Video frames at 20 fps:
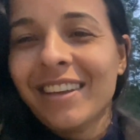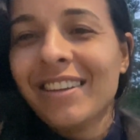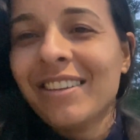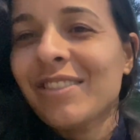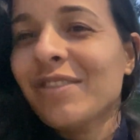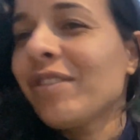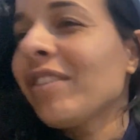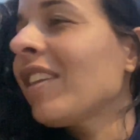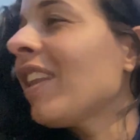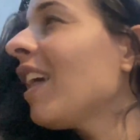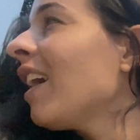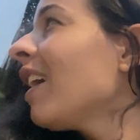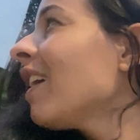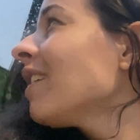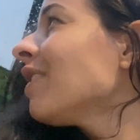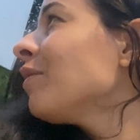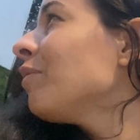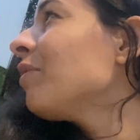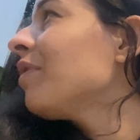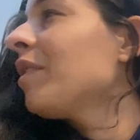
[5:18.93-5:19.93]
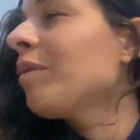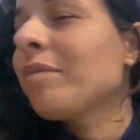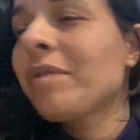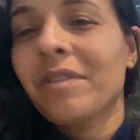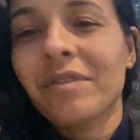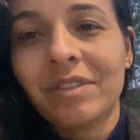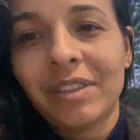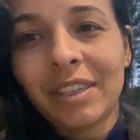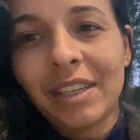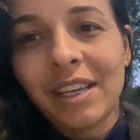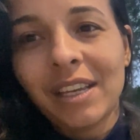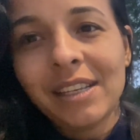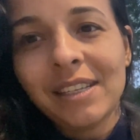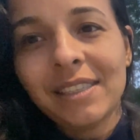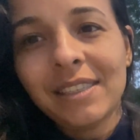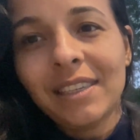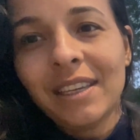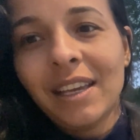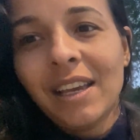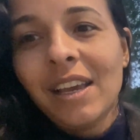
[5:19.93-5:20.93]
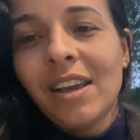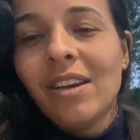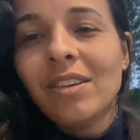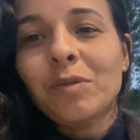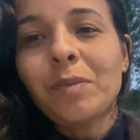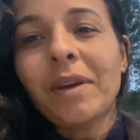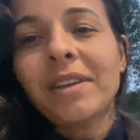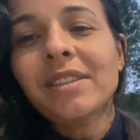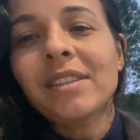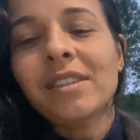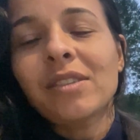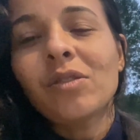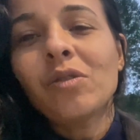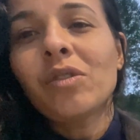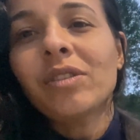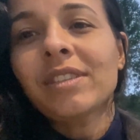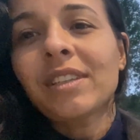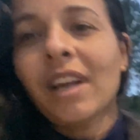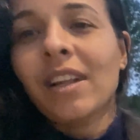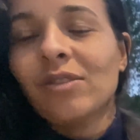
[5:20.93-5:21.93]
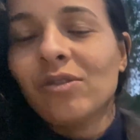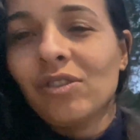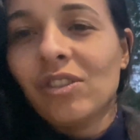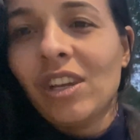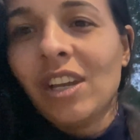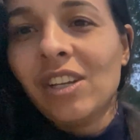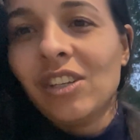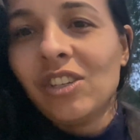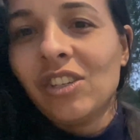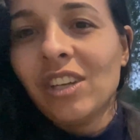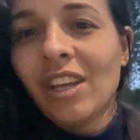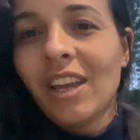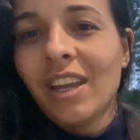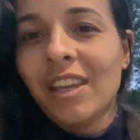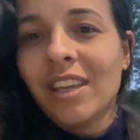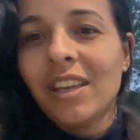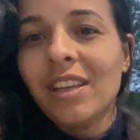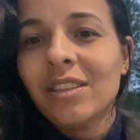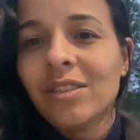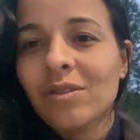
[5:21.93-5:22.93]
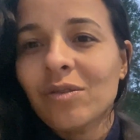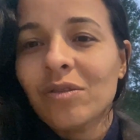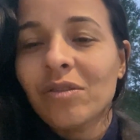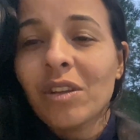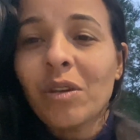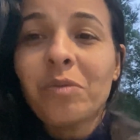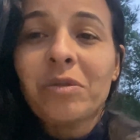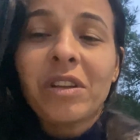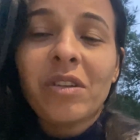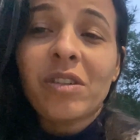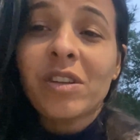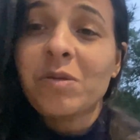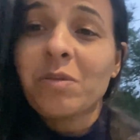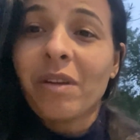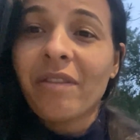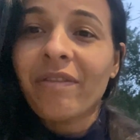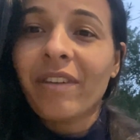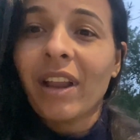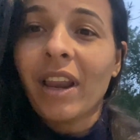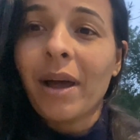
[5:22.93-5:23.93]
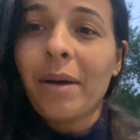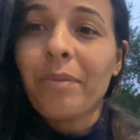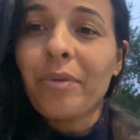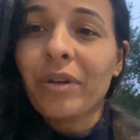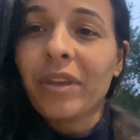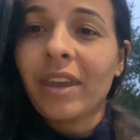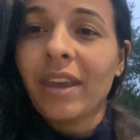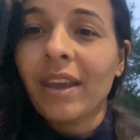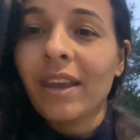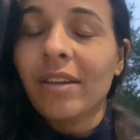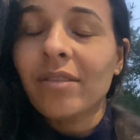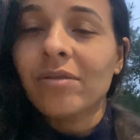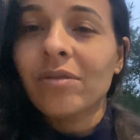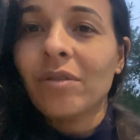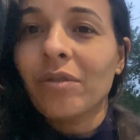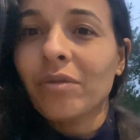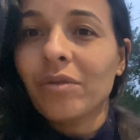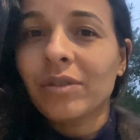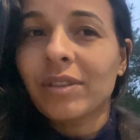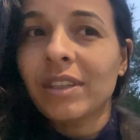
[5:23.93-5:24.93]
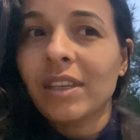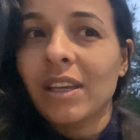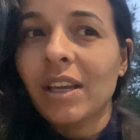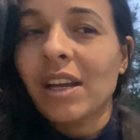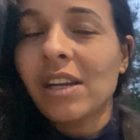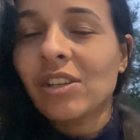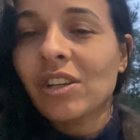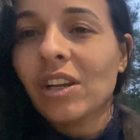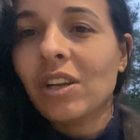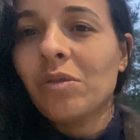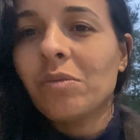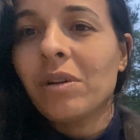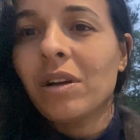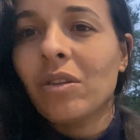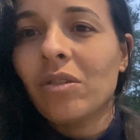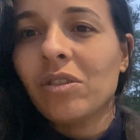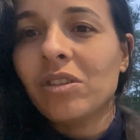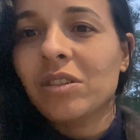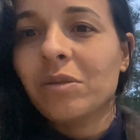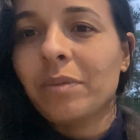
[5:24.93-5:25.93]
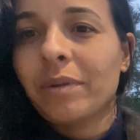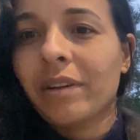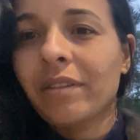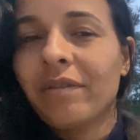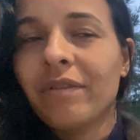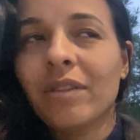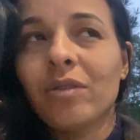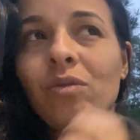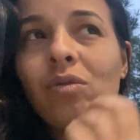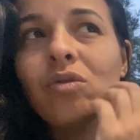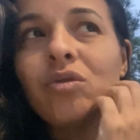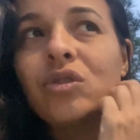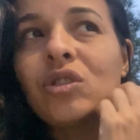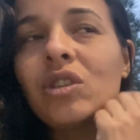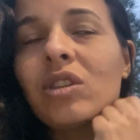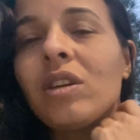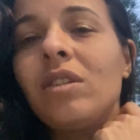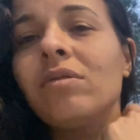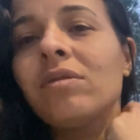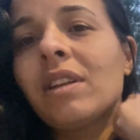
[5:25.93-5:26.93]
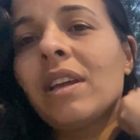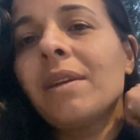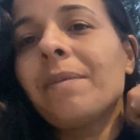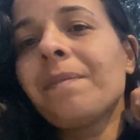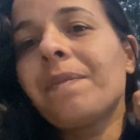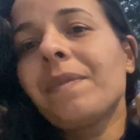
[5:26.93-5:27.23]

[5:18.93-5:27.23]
Nós foi lá, como falei pra vocês. Espero que vocês tenham gostado, gente. É isso, não tenho muita coisa pra falar, porque eu não consegui achar nenhuma loja pra ver o colchão, né?